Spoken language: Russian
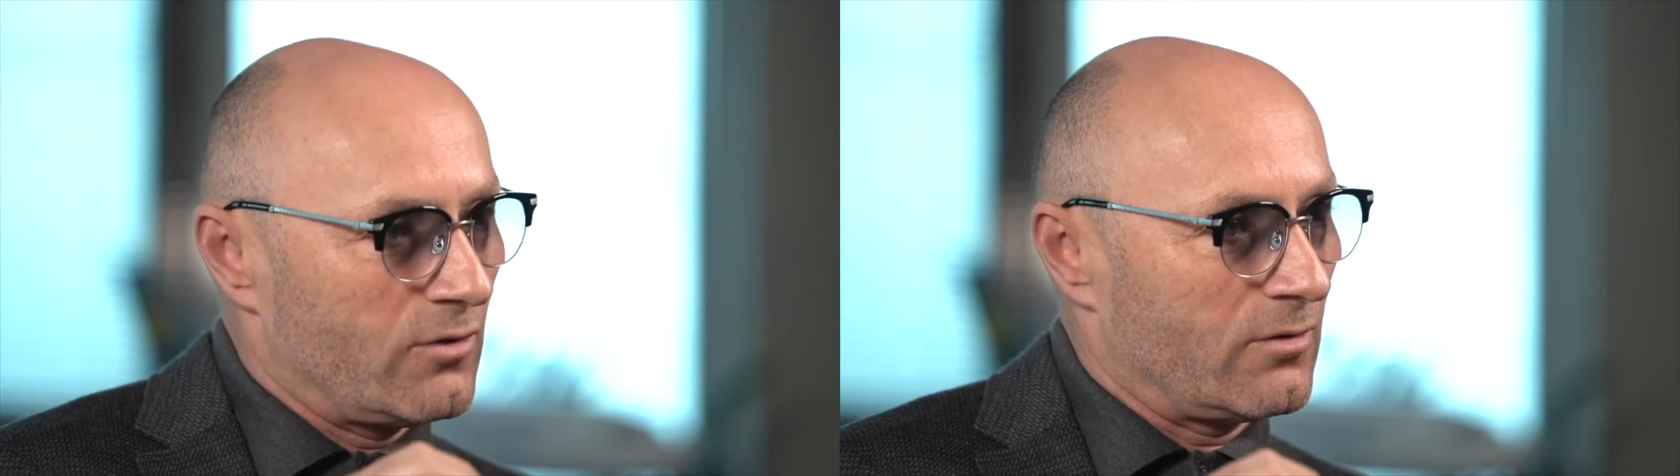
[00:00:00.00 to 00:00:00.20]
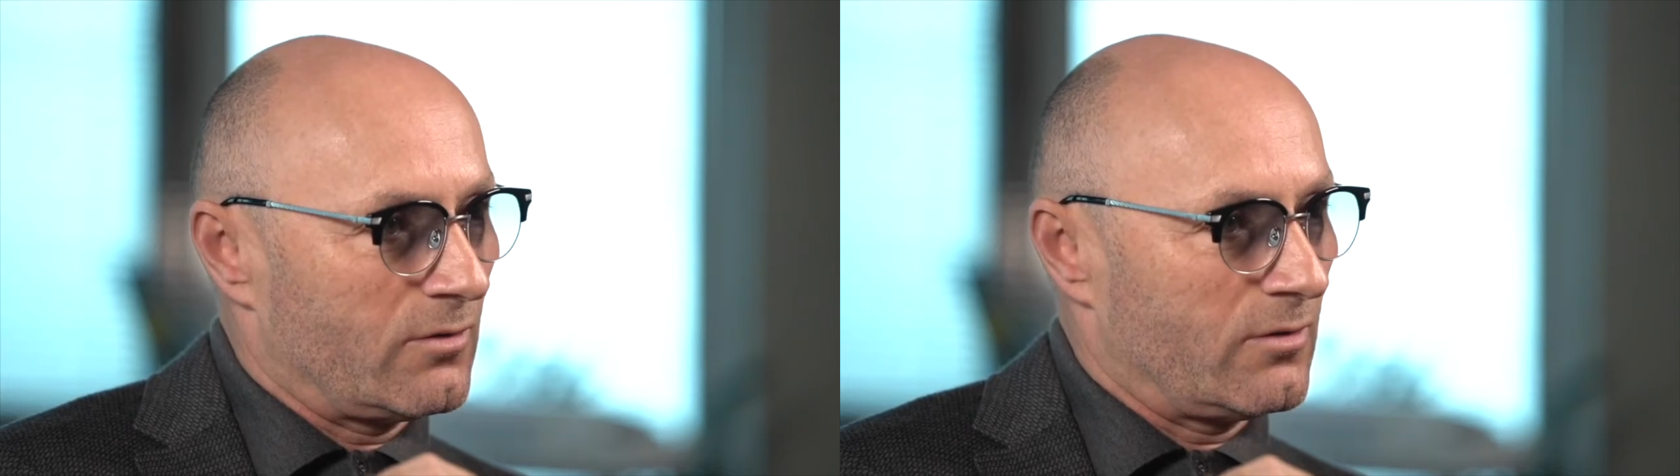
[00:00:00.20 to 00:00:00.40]

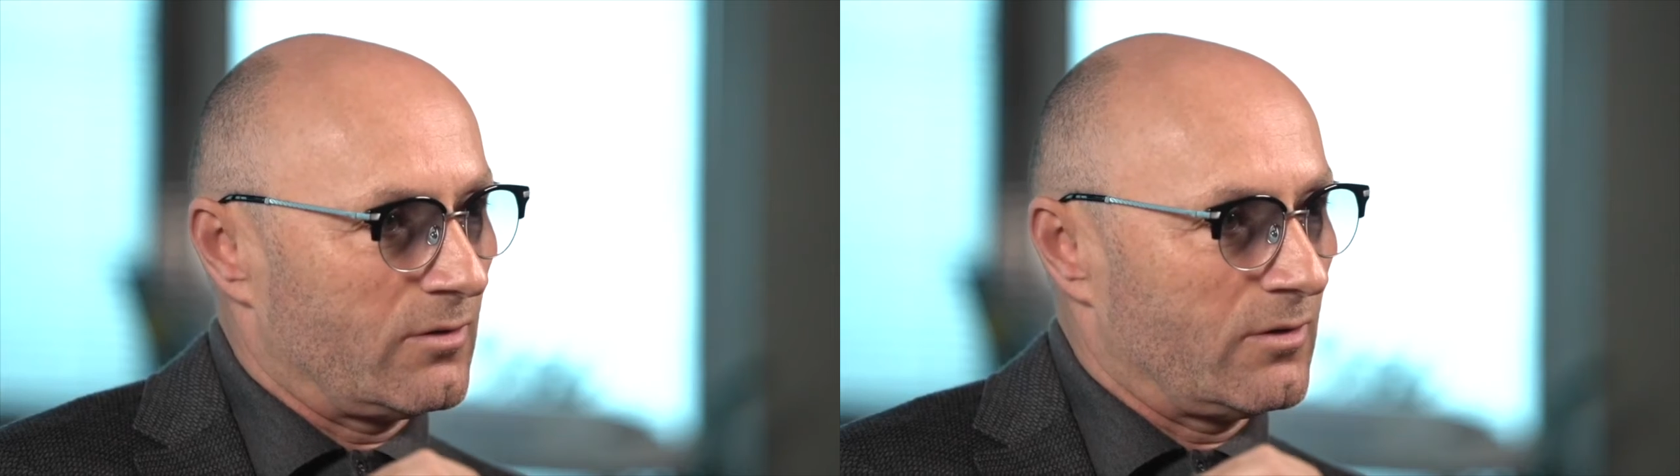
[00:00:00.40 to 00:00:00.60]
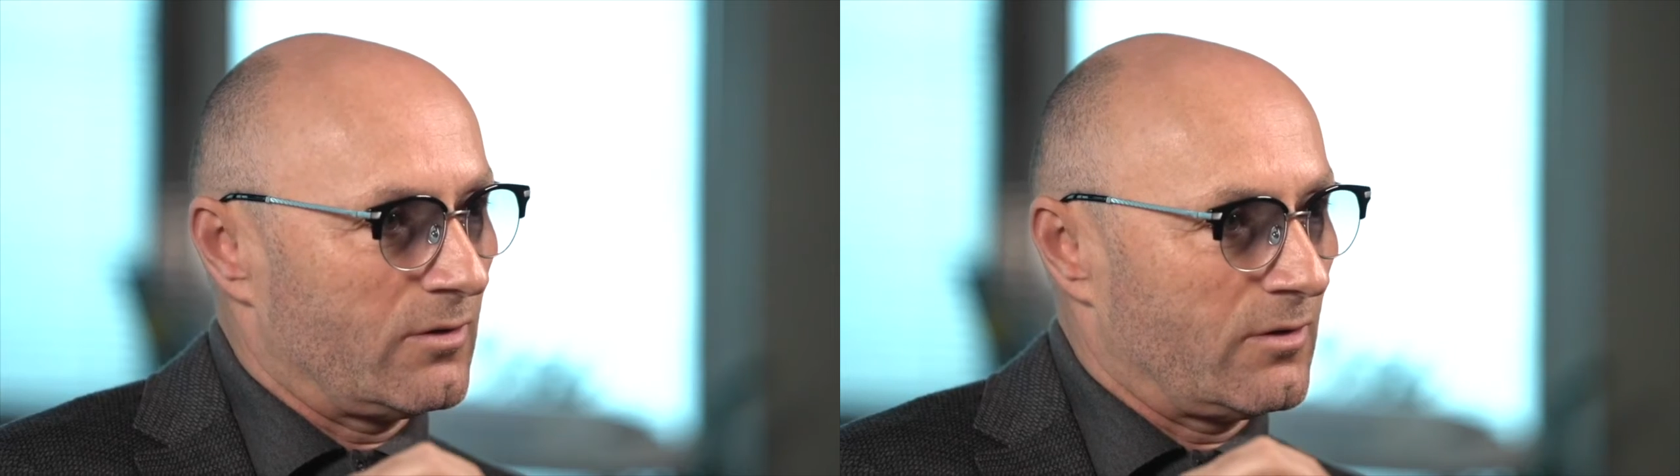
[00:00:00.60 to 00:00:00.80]

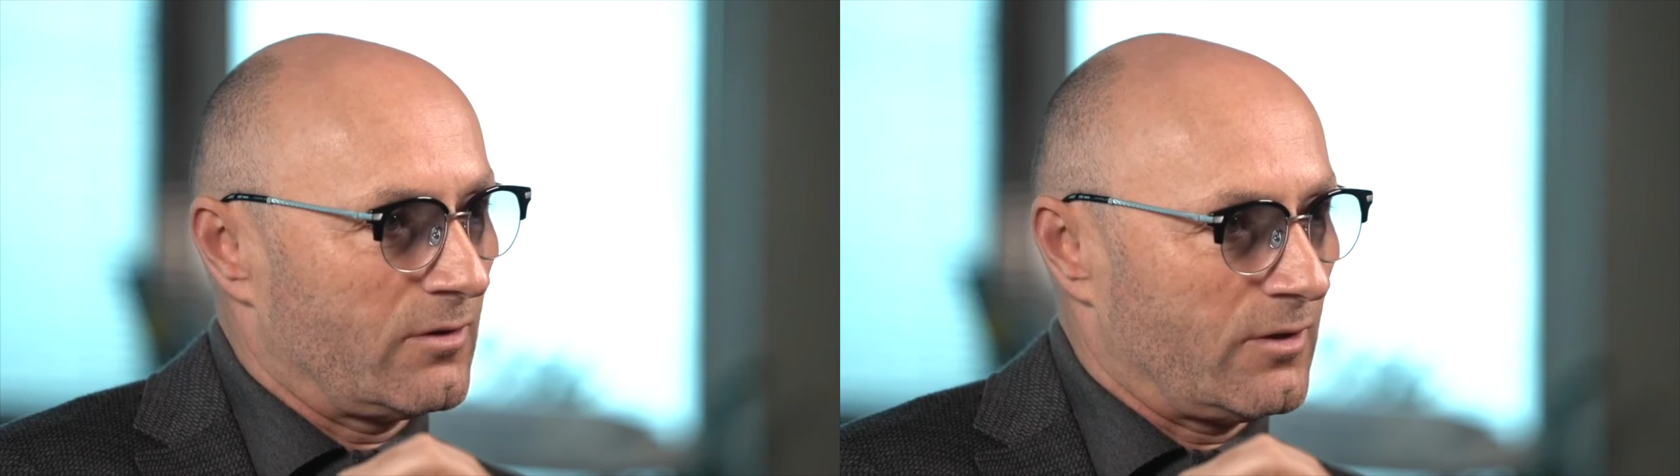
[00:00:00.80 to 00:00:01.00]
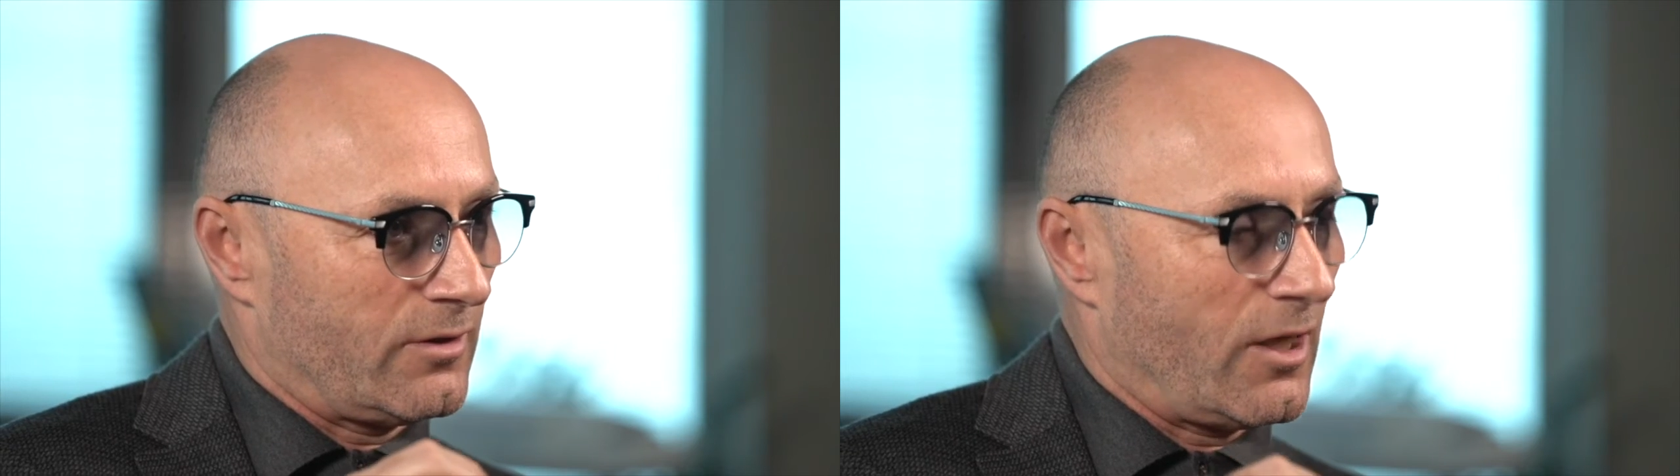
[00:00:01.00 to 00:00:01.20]

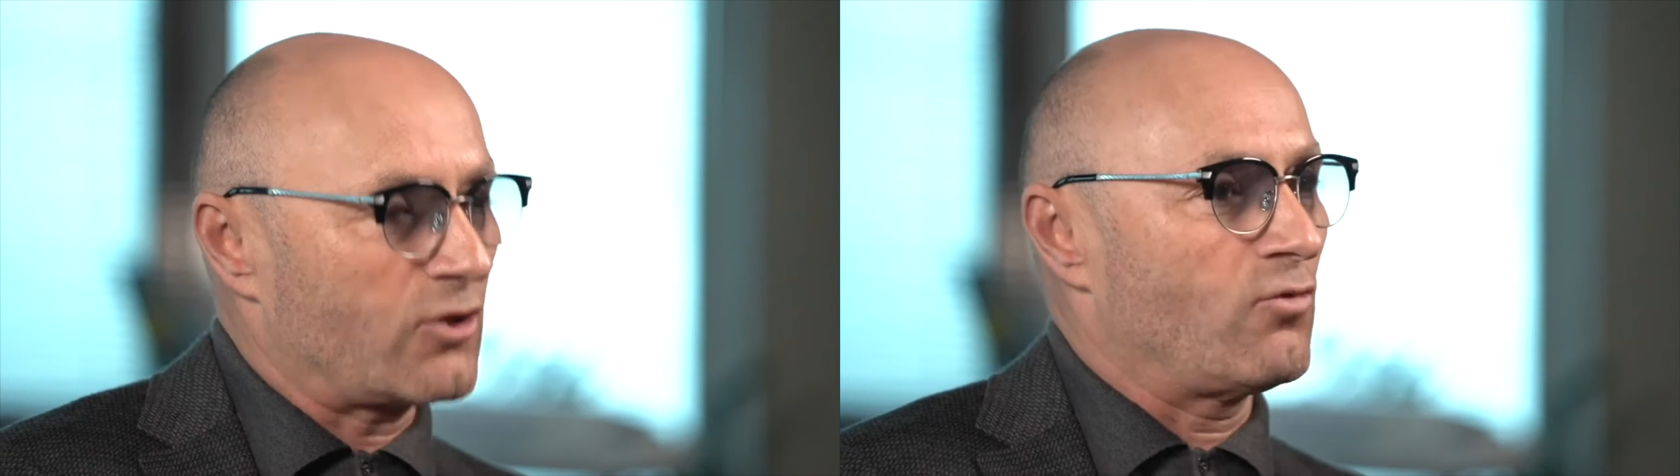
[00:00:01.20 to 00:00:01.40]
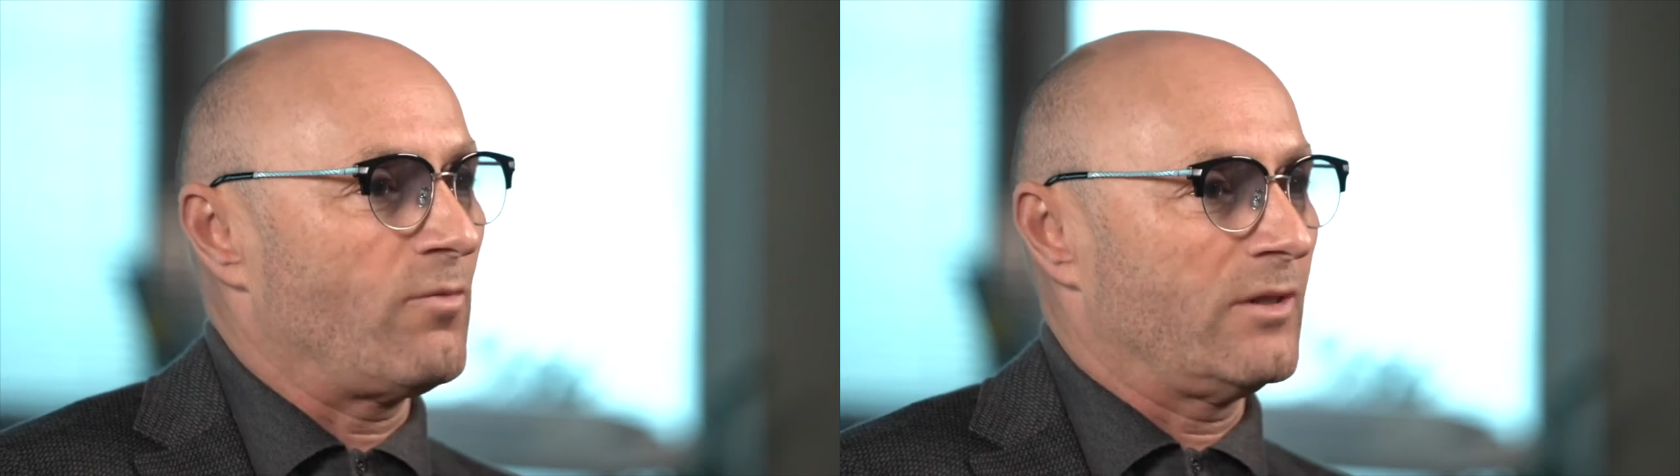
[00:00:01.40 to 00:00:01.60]

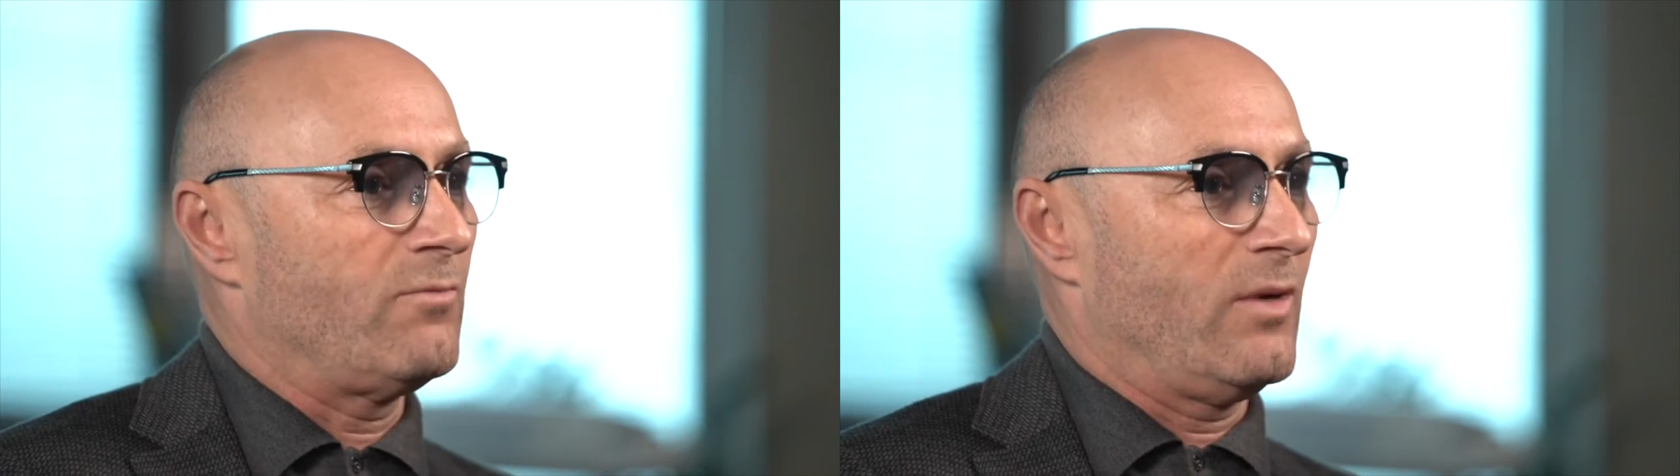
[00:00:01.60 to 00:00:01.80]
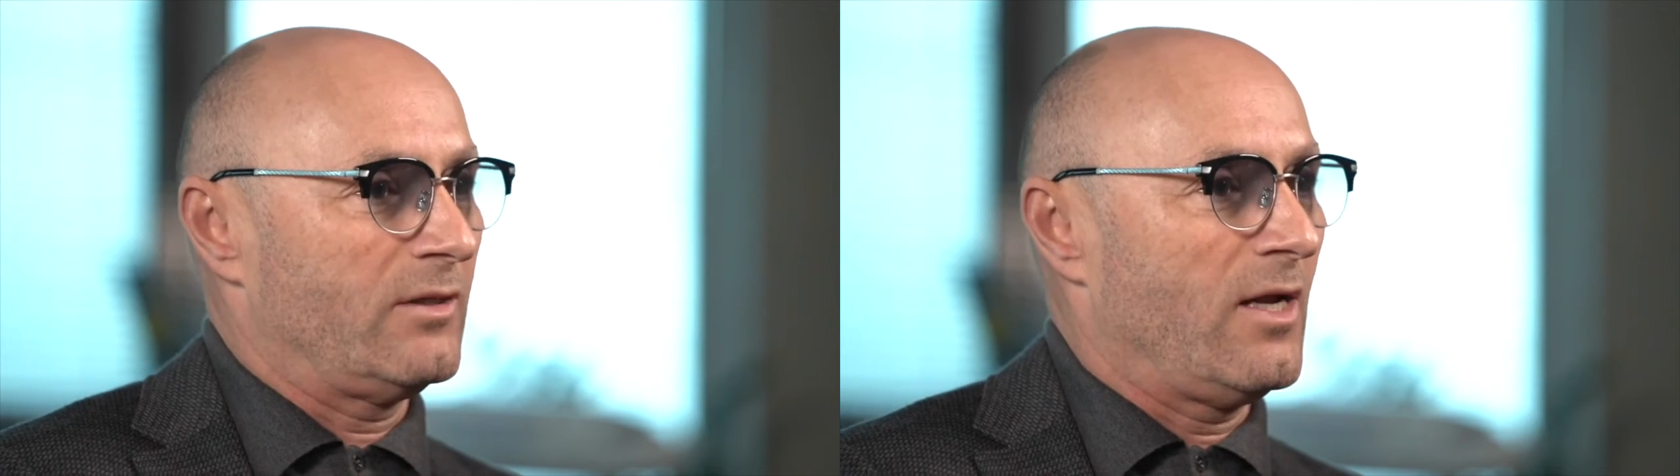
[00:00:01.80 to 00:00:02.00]
нашу
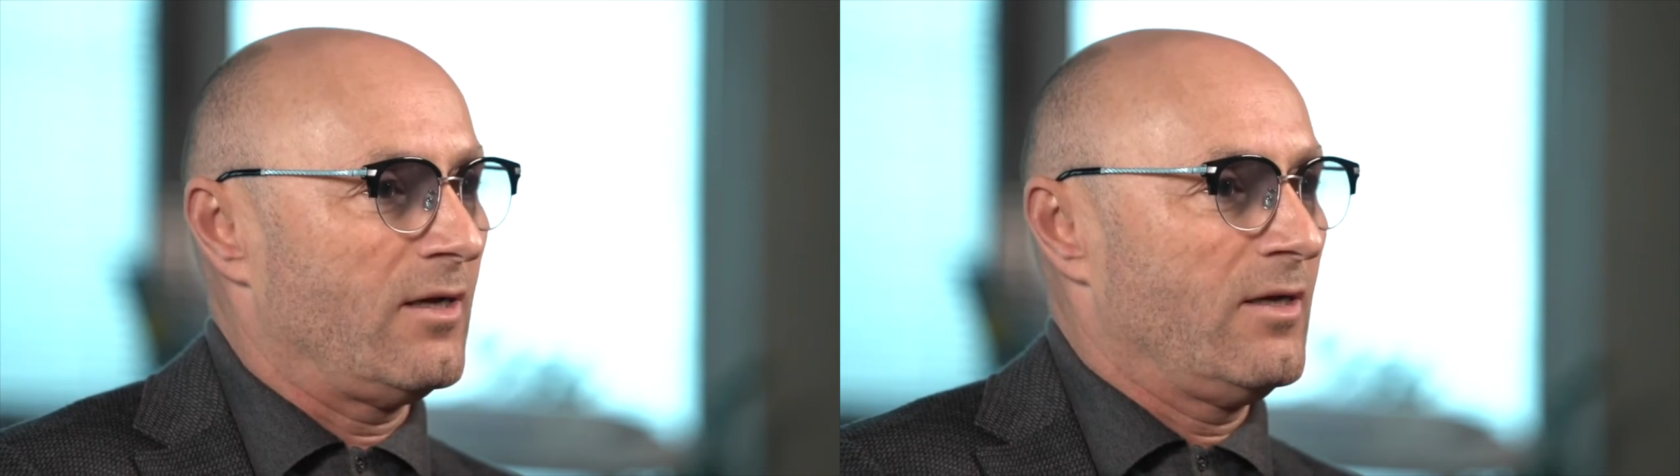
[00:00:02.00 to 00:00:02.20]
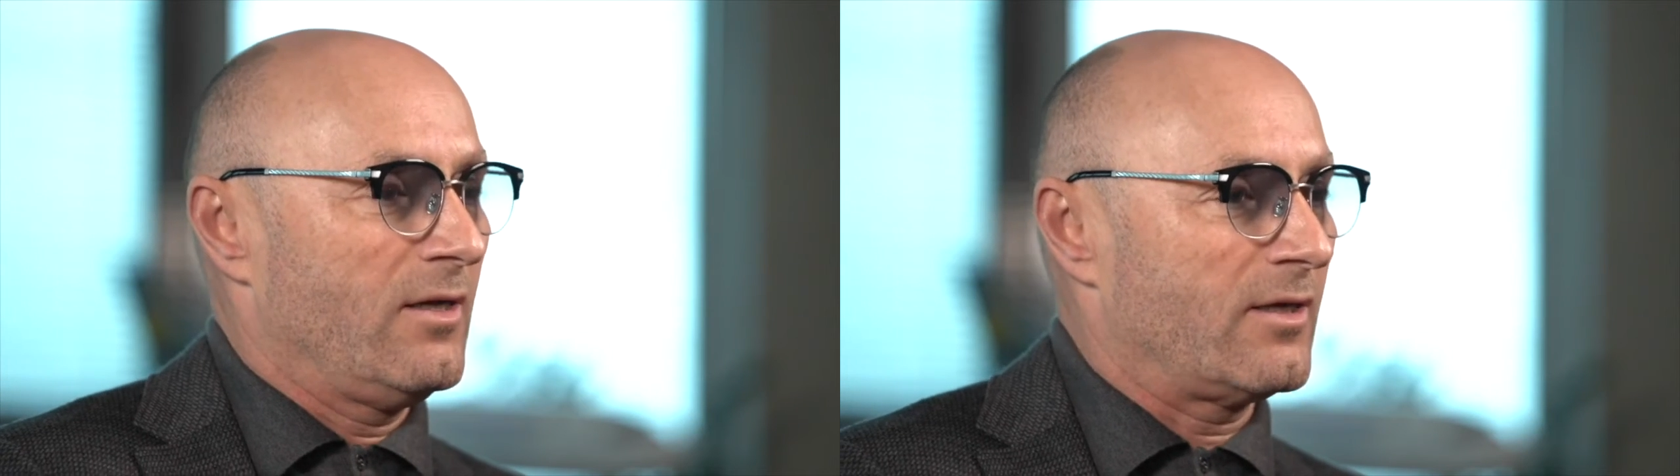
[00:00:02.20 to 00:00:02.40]
модель